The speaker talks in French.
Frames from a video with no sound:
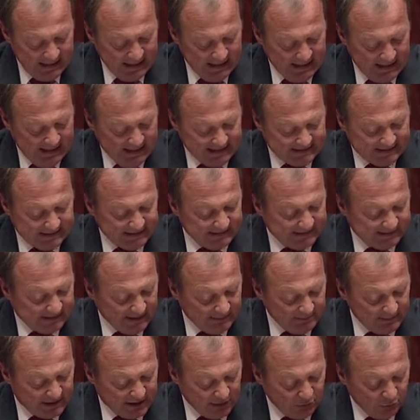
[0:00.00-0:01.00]
Un système
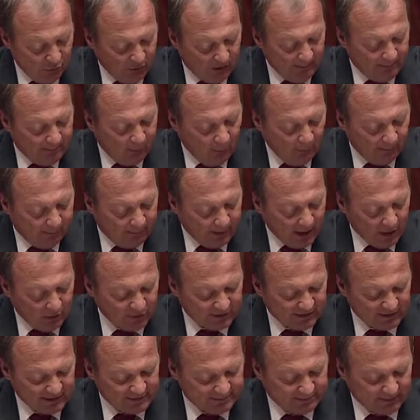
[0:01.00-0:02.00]
qui ne répond pas aux
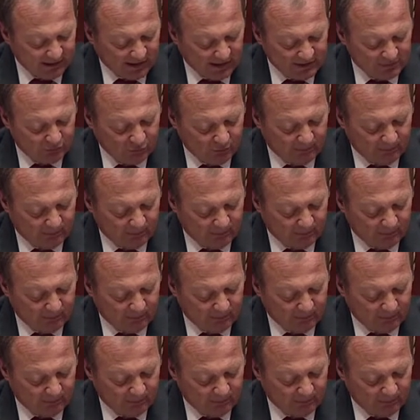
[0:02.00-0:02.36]
aspirations